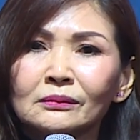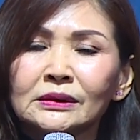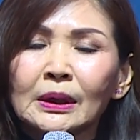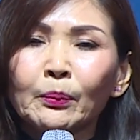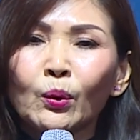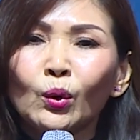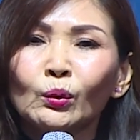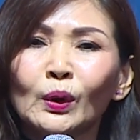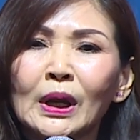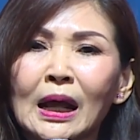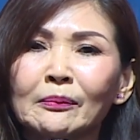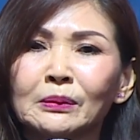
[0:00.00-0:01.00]
จะพูดว่า
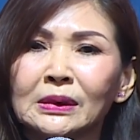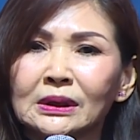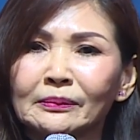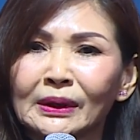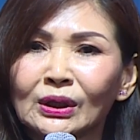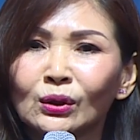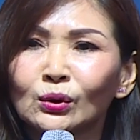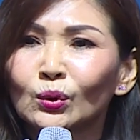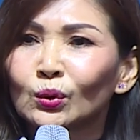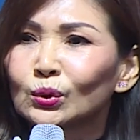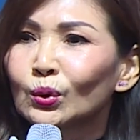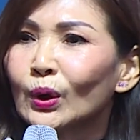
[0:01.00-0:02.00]
หลักหมื่น มันก็ดู
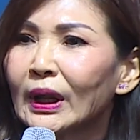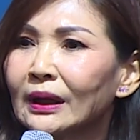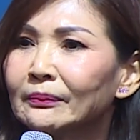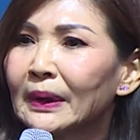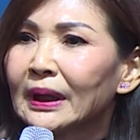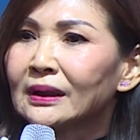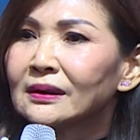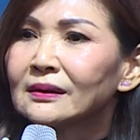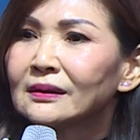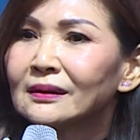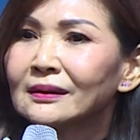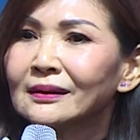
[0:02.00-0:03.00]
ทุเลศไป
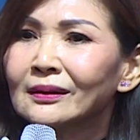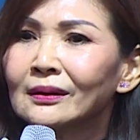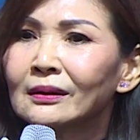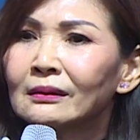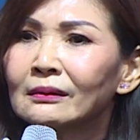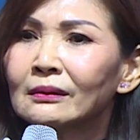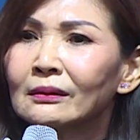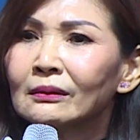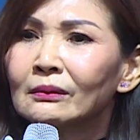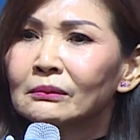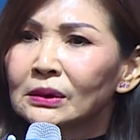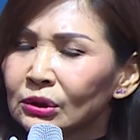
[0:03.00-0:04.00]

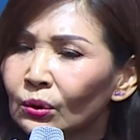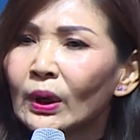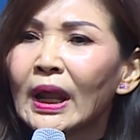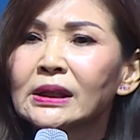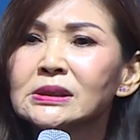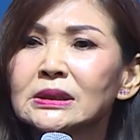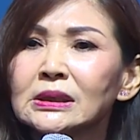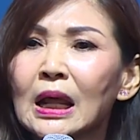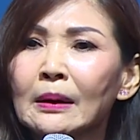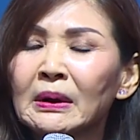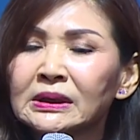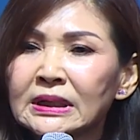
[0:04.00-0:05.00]
มันทุเลศจริงๆ
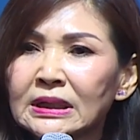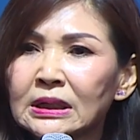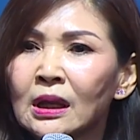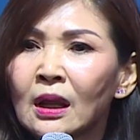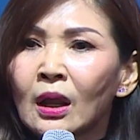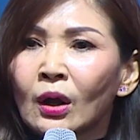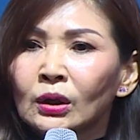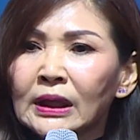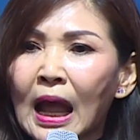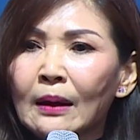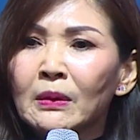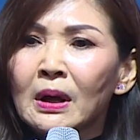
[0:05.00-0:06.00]
นะบางทีเขา
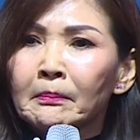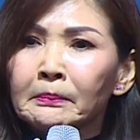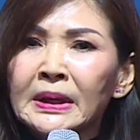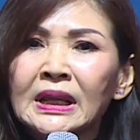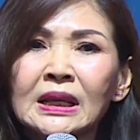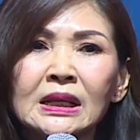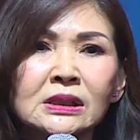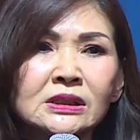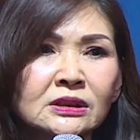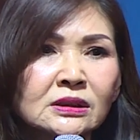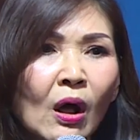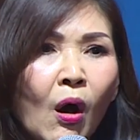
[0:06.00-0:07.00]
ถามว่ามี
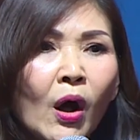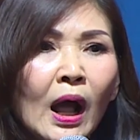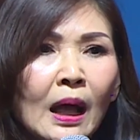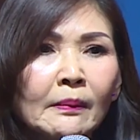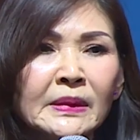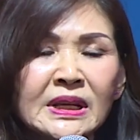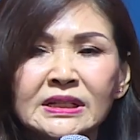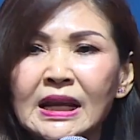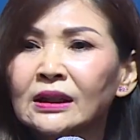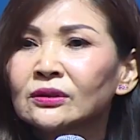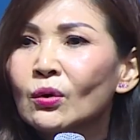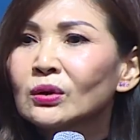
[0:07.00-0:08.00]
ซอคะมีเช็
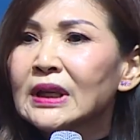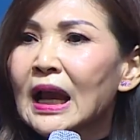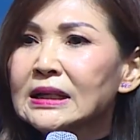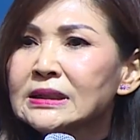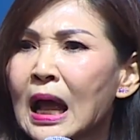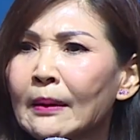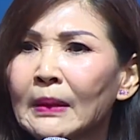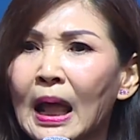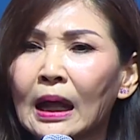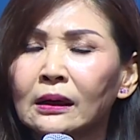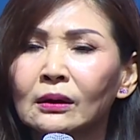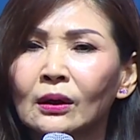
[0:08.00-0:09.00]
คต้องจ่ายสามล้า
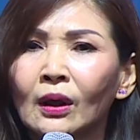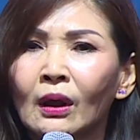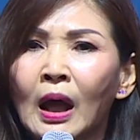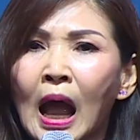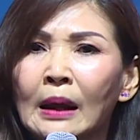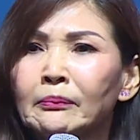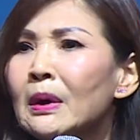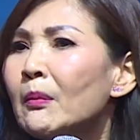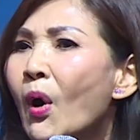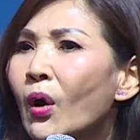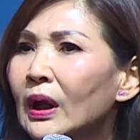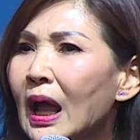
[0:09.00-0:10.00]
น หันมาม
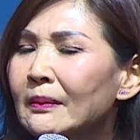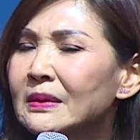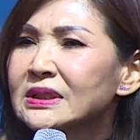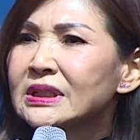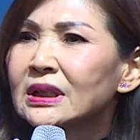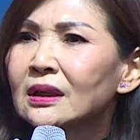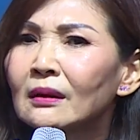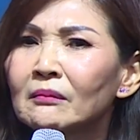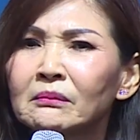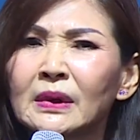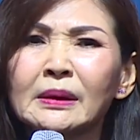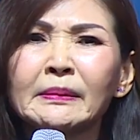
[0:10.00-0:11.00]
องหน้าบัญชี
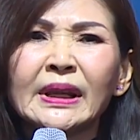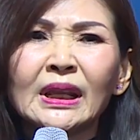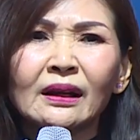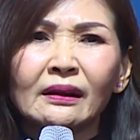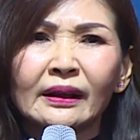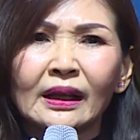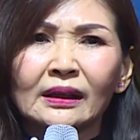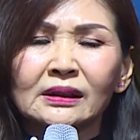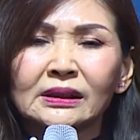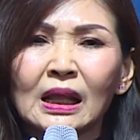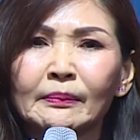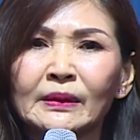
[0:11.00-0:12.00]
ไม่มีเลยอ่ะจะ
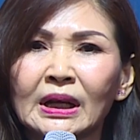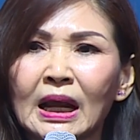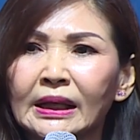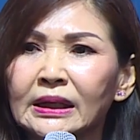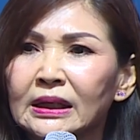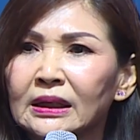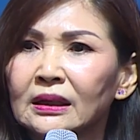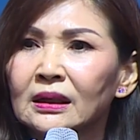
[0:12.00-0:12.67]
ทำยังไงดี